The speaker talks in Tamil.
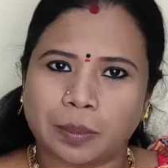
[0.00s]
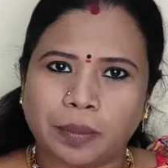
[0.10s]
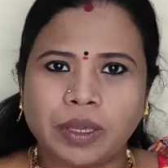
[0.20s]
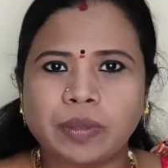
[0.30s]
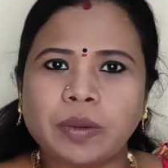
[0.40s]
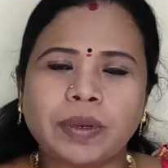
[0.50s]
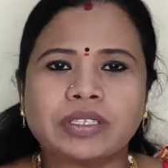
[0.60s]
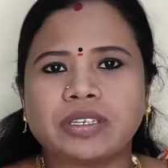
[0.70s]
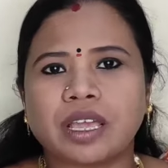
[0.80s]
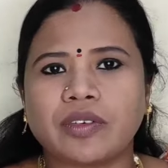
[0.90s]
எப்பயுமே
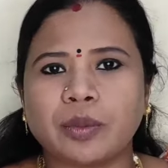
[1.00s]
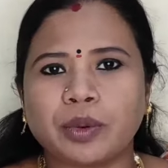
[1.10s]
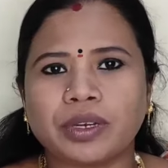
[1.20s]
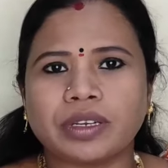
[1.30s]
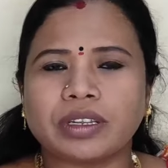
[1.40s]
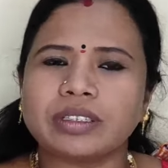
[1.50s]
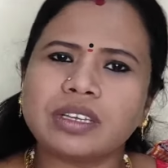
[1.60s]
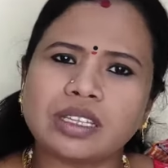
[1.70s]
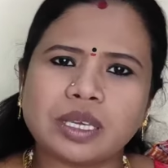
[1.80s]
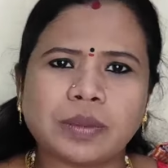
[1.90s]
பிரச்சனையாகவே போயிட்டுருக்குது
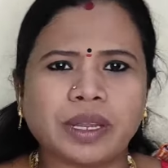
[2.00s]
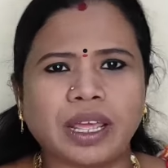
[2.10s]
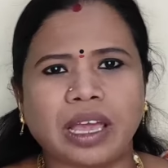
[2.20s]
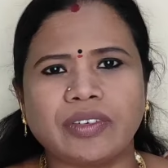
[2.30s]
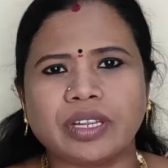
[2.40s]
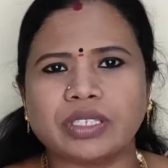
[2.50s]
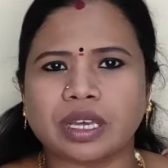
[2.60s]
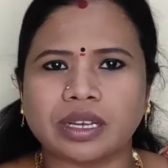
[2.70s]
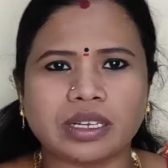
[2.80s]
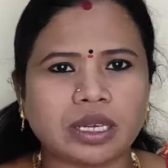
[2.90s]
அதே மாதிரி
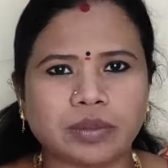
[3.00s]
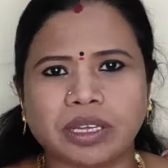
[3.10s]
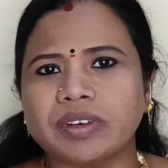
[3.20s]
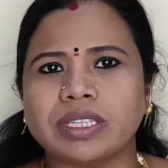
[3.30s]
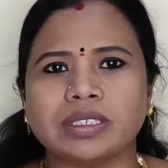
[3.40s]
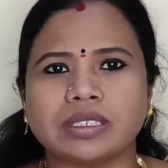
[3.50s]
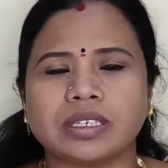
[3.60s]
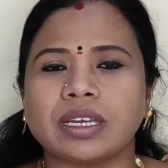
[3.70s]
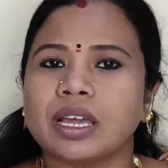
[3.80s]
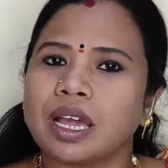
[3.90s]
ஆவரேஜான இன்கம் தான் வந்துட்டுருக்கு